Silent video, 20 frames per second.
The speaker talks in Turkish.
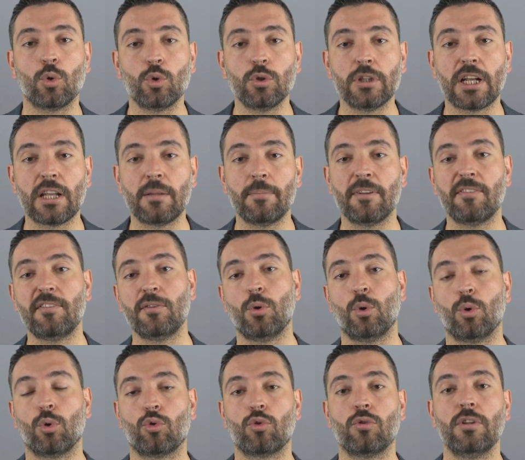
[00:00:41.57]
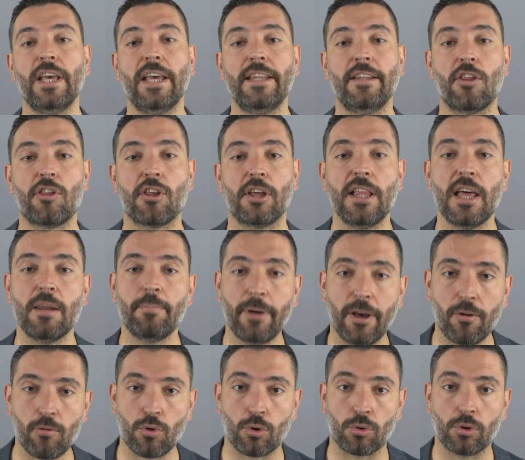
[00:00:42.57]
kullanılması konusunda endişeler
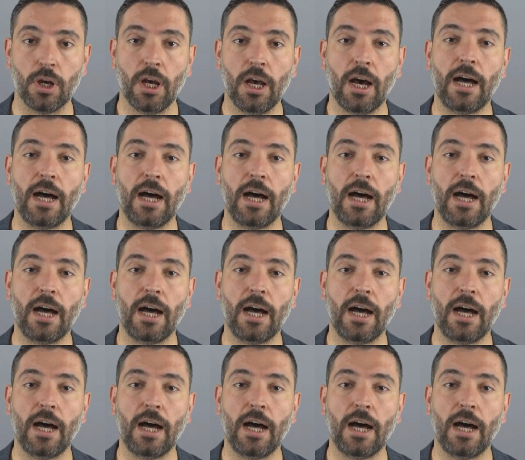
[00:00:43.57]
mevcut.